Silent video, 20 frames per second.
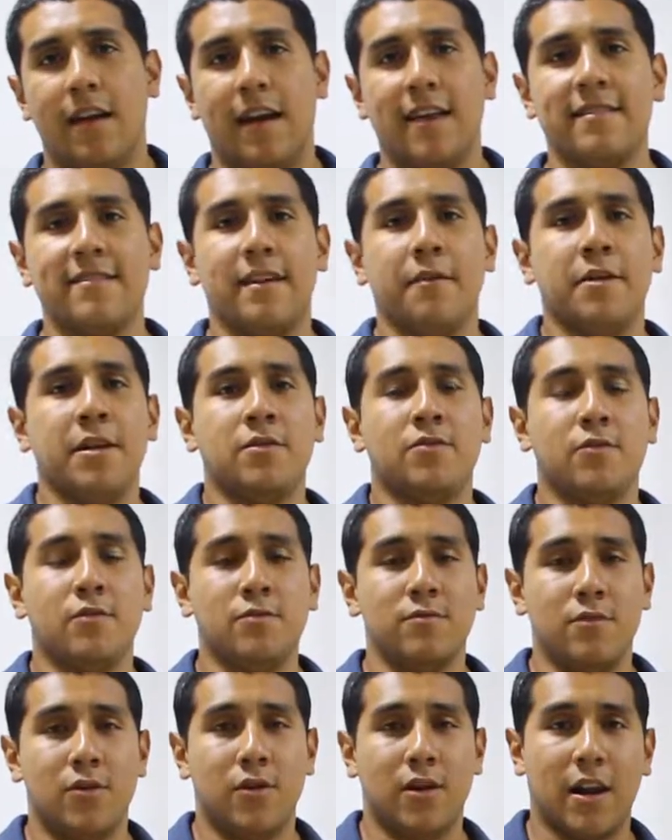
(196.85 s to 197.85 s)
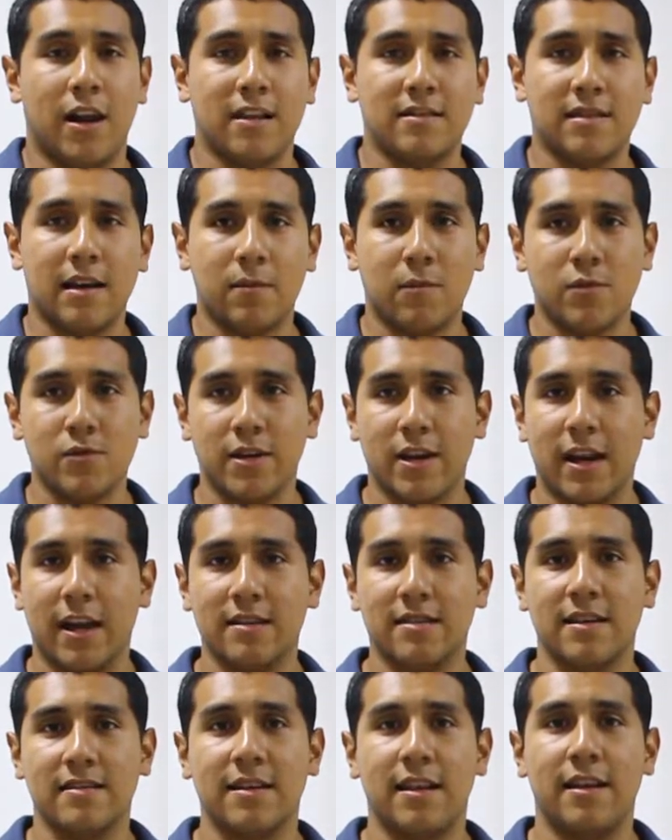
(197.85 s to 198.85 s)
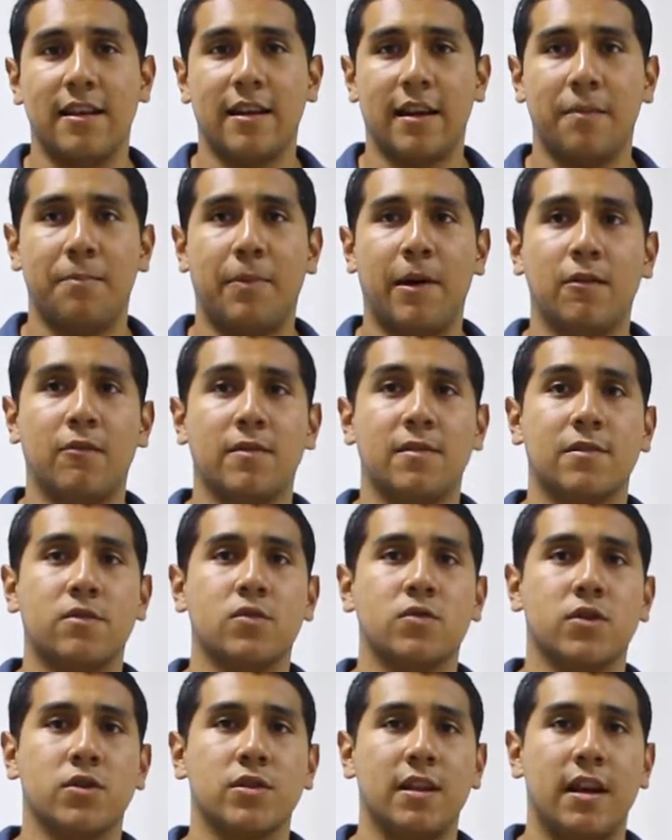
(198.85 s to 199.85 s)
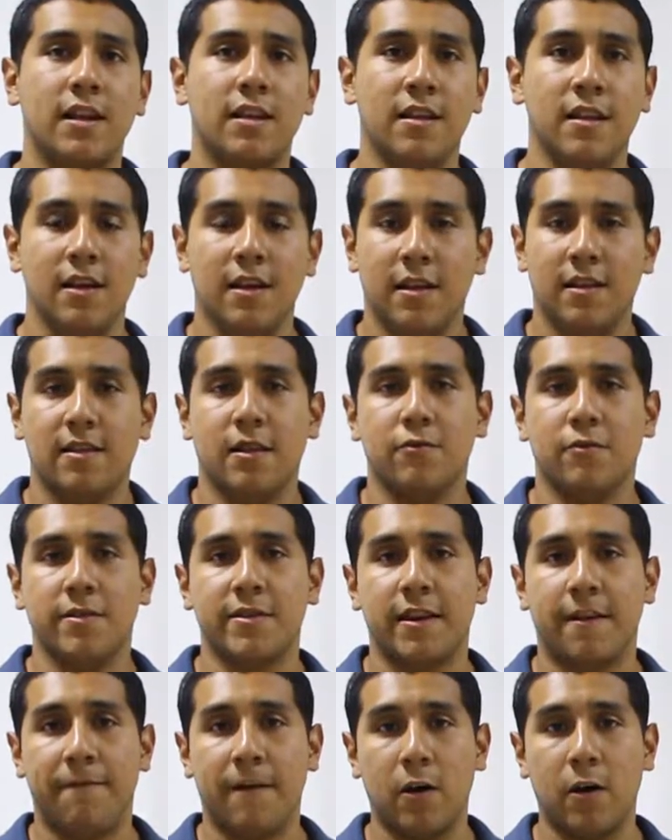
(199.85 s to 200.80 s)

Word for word: Este evento lo realizamos gracias al respaldo institucional de nuestra